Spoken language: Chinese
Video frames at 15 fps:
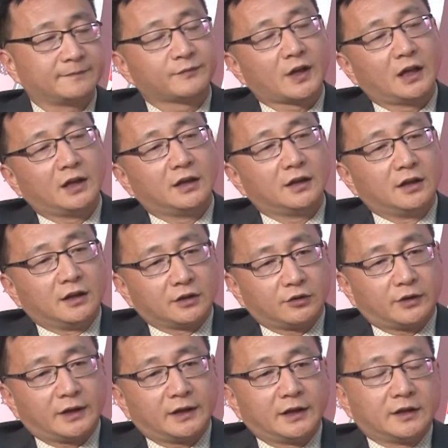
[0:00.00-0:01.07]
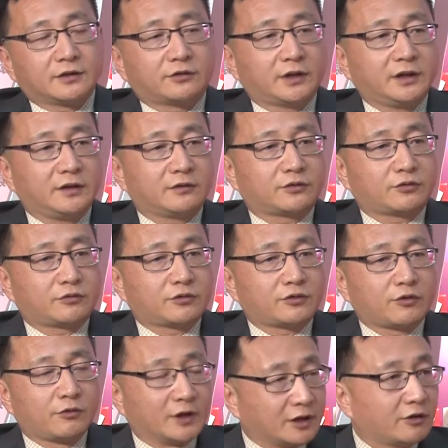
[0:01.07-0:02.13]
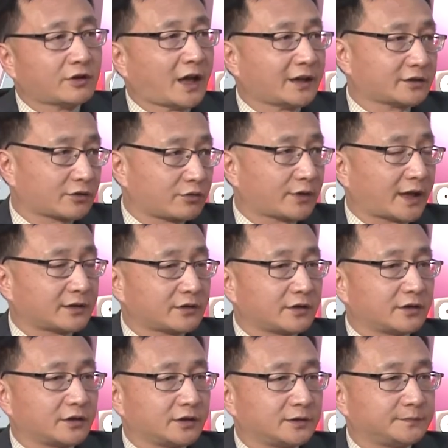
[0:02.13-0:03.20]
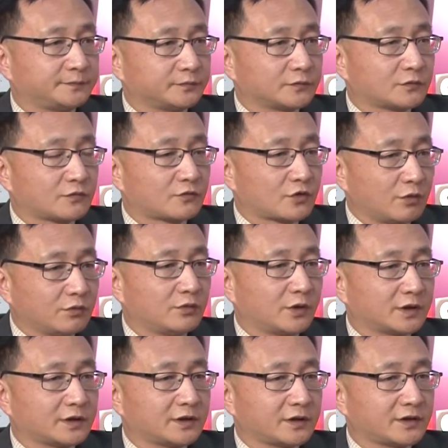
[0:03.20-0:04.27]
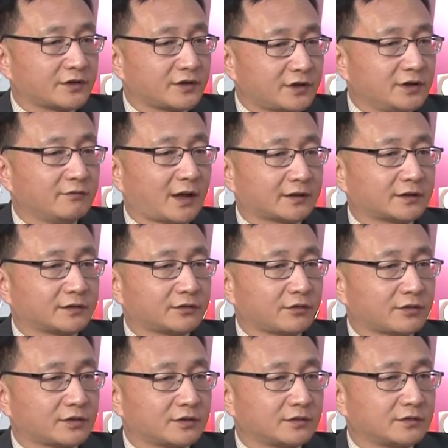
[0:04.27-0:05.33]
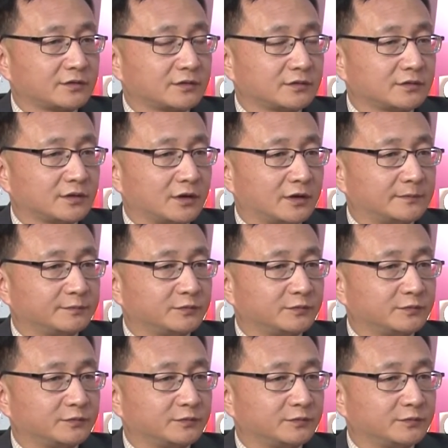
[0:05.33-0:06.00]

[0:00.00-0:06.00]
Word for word: 地面武器。对，所以就能够看得出来，这个中国的这个希望呢，就是呃，